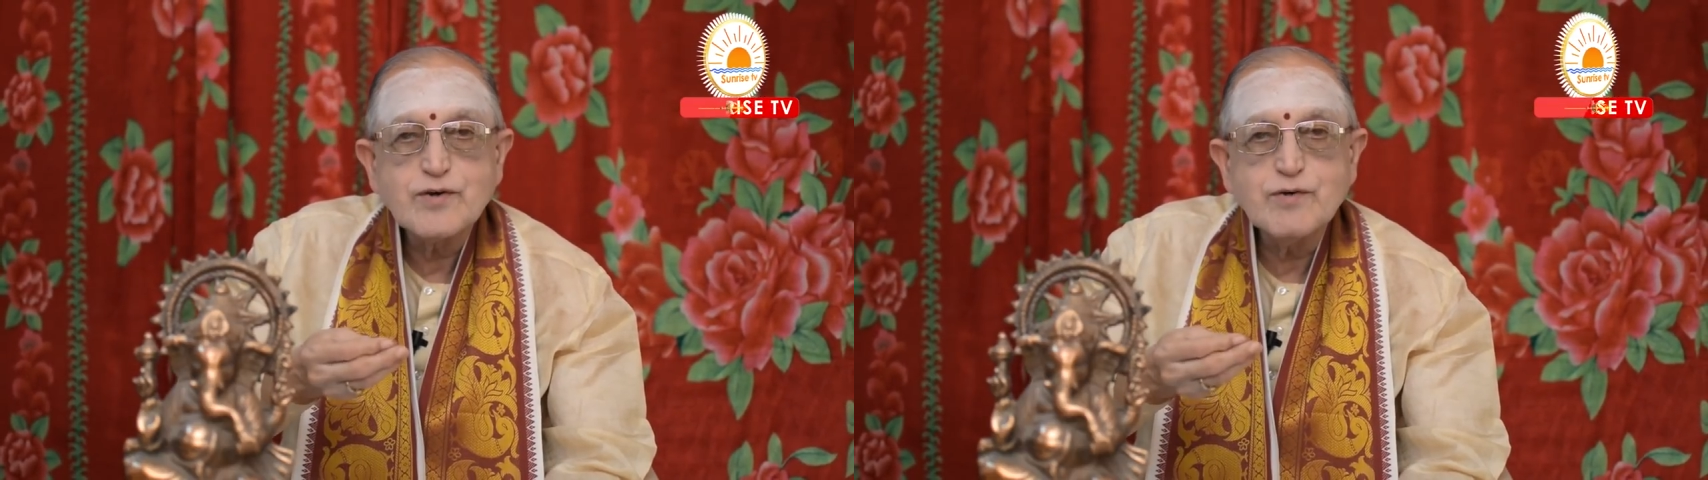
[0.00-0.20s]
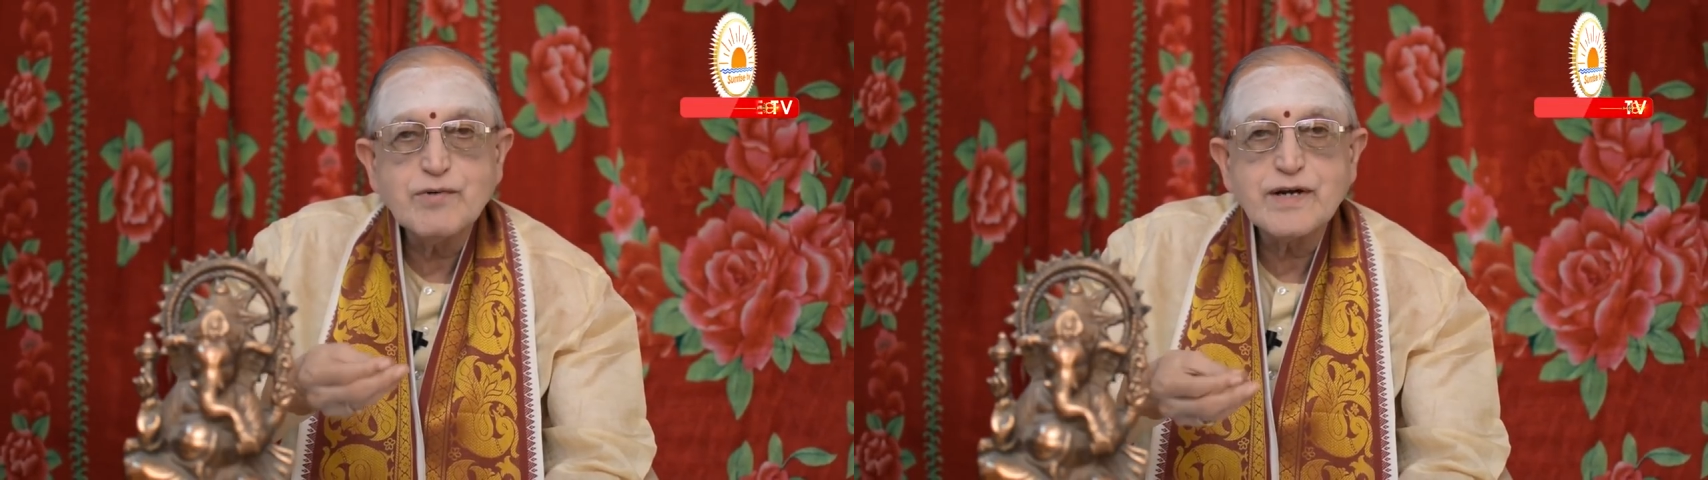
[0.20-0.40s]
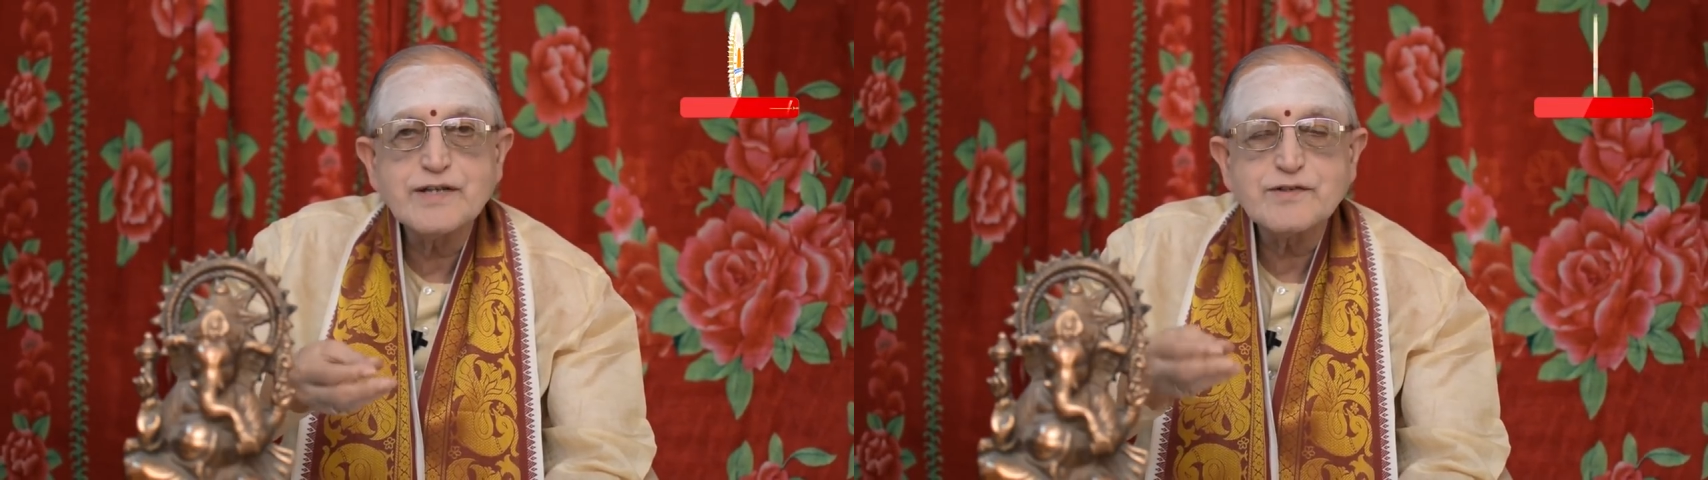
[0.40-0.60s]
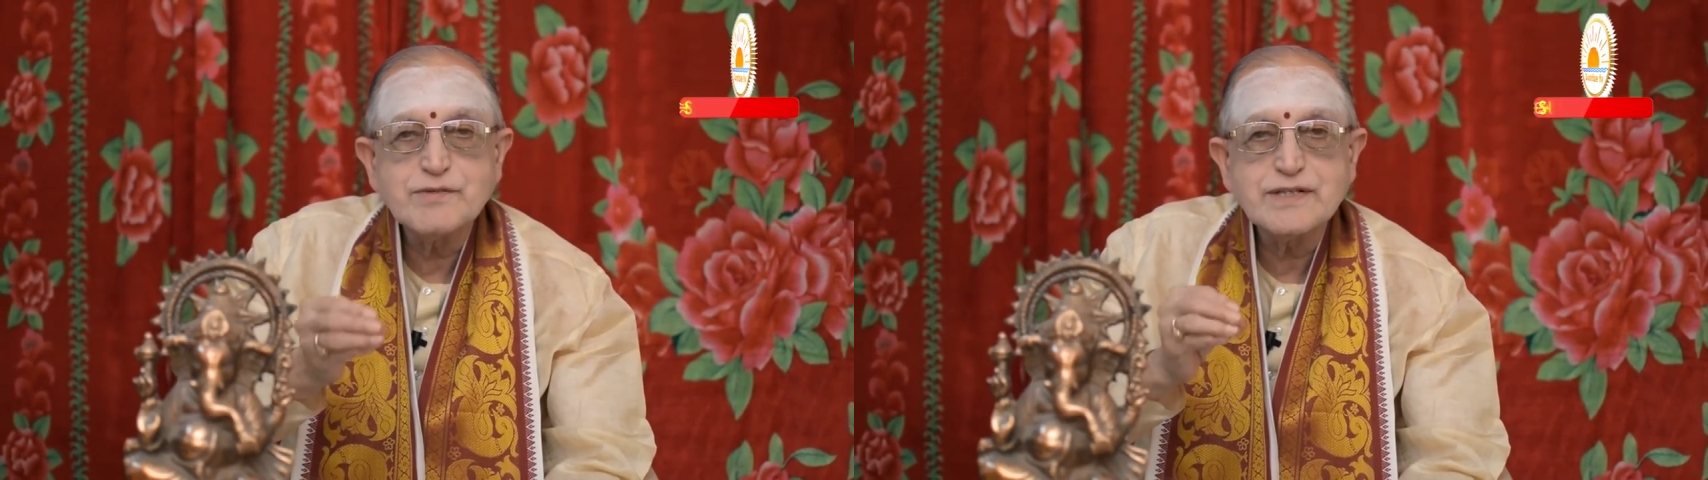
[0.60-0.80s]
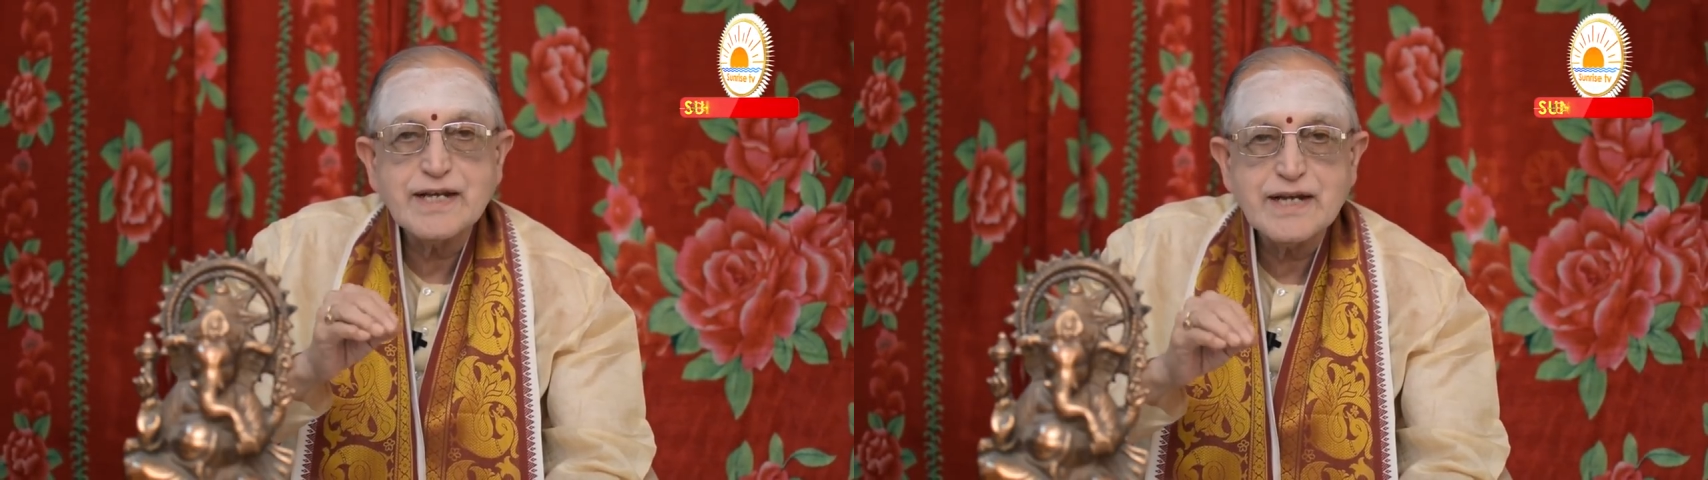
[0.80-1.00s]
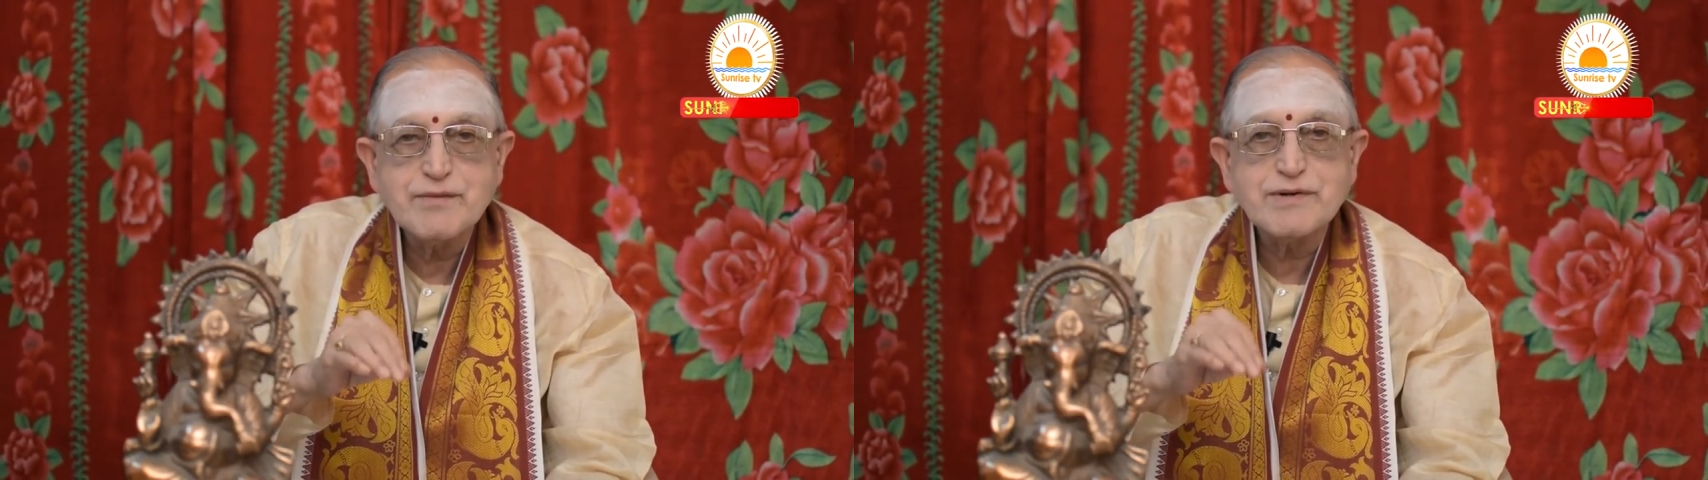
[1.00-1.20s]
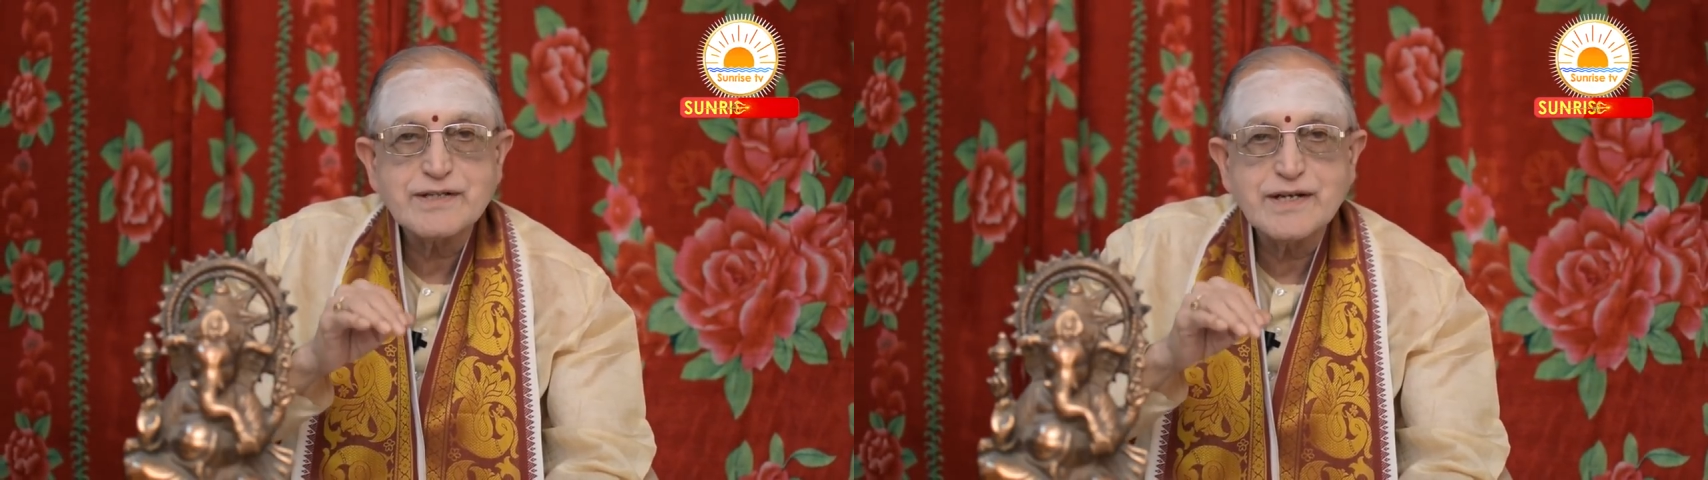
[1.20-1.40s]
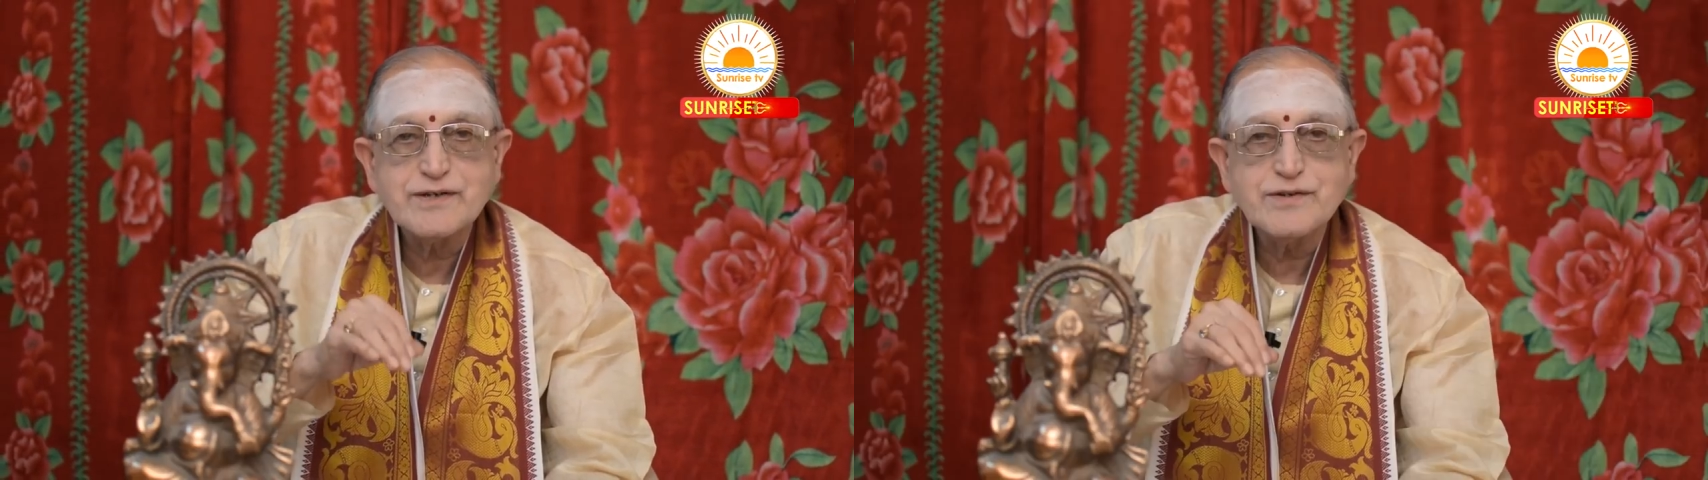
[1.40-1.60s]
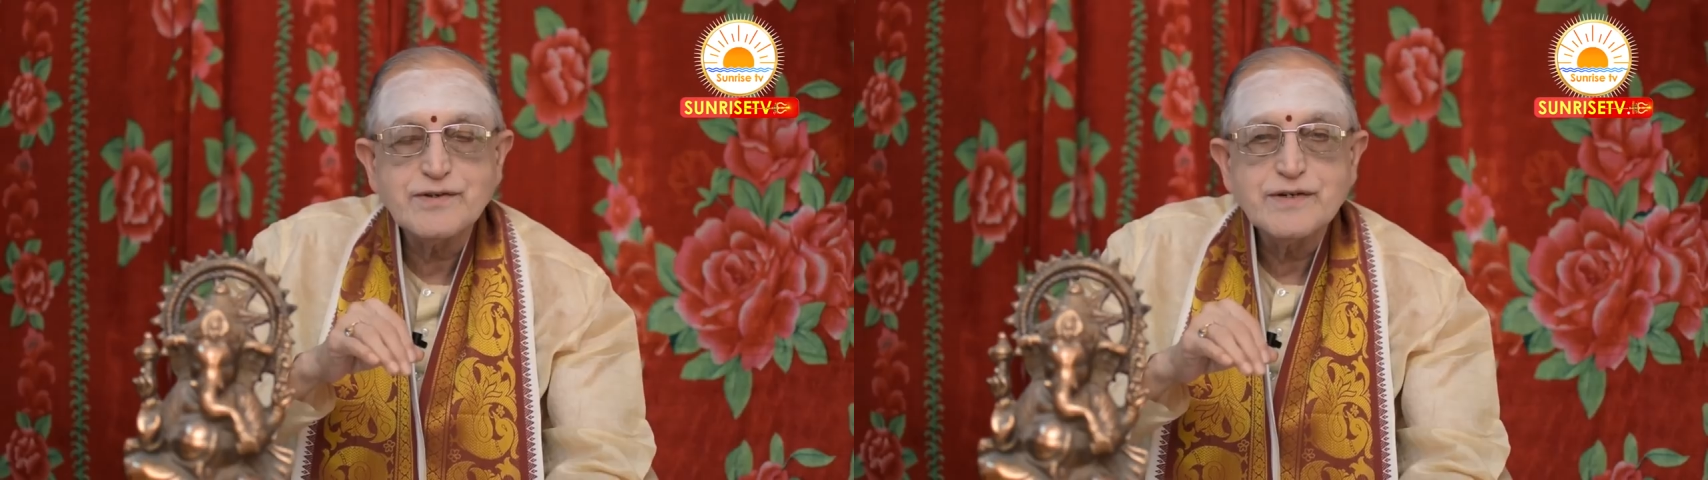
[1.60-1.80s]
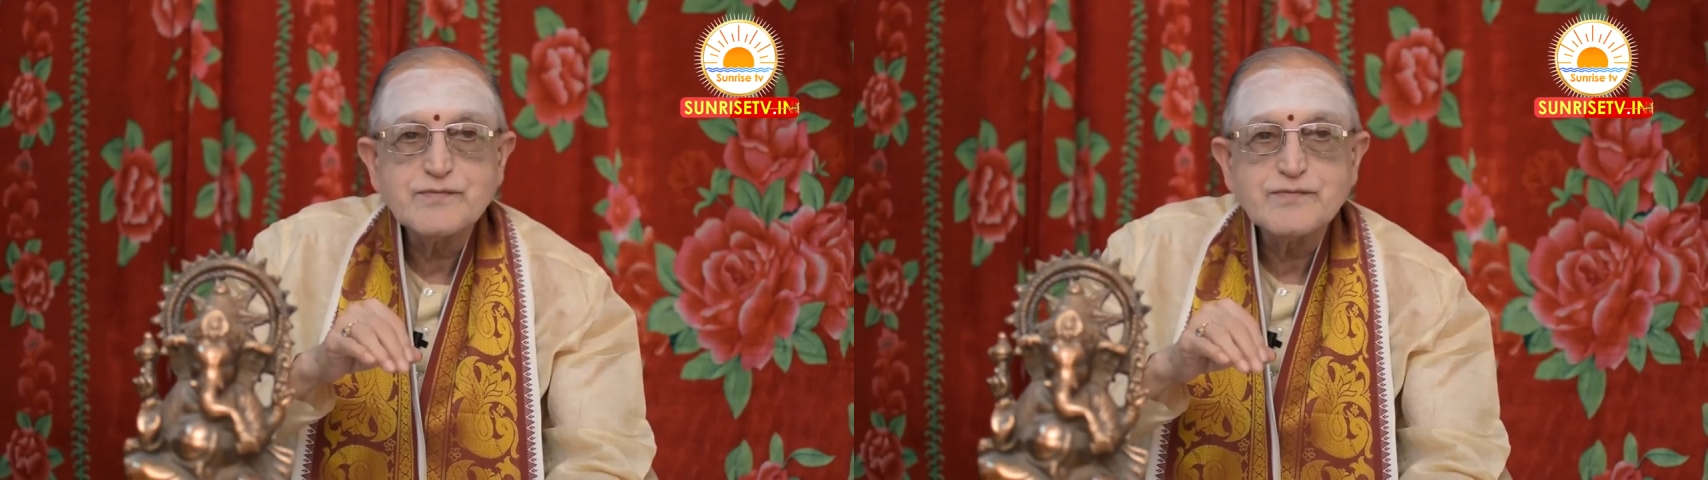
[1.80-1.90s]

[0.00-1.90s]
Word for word: కుంభరాశి మీద ఎలా పడతాయో